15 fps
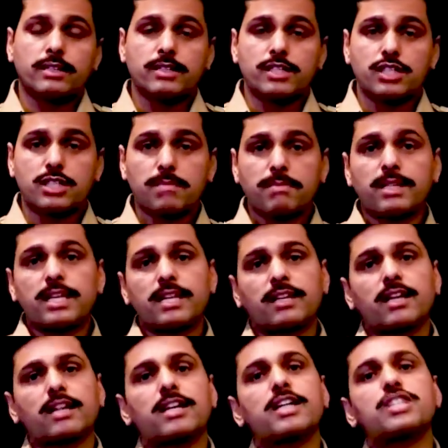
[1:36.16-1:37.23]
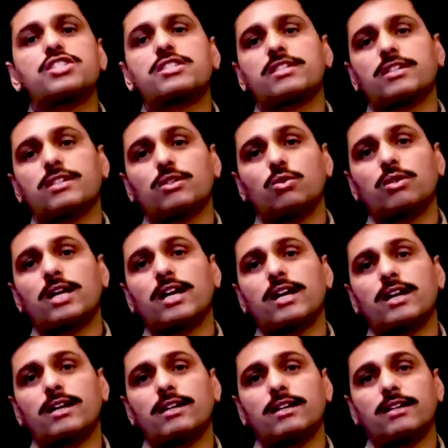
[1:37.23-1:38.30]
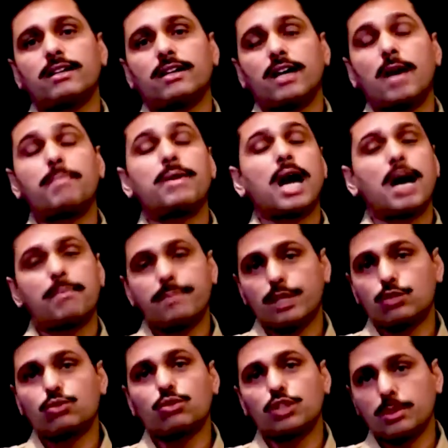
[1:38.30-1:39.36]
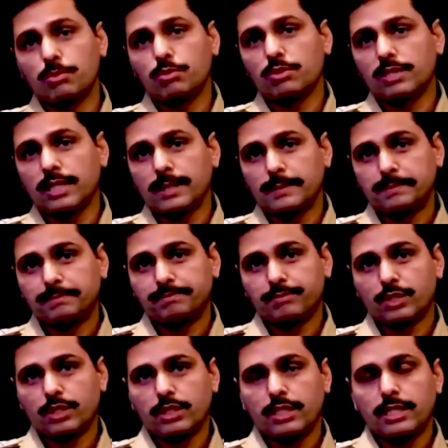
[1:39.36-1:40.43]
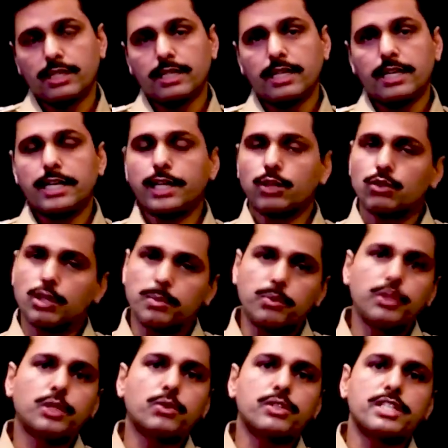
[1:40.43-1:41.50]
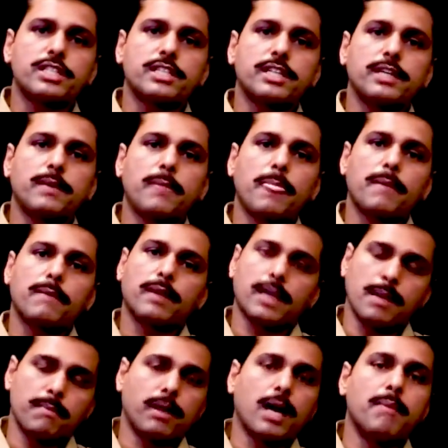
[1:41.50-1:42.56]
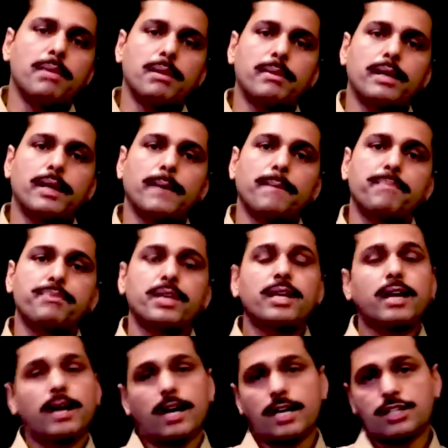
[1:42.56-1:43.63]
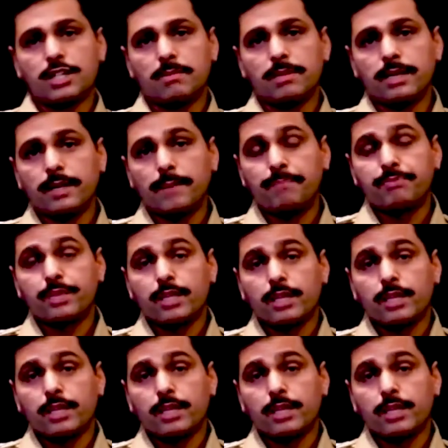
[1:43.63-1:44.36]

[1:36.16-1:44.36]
की जिम्मेदारी का खर्च उठाना अपने आप में एक चुनौतीपूर्ण था लेकिन उन्होंने पूरी कोशिश की कि हम काबिल बने अच्छे बने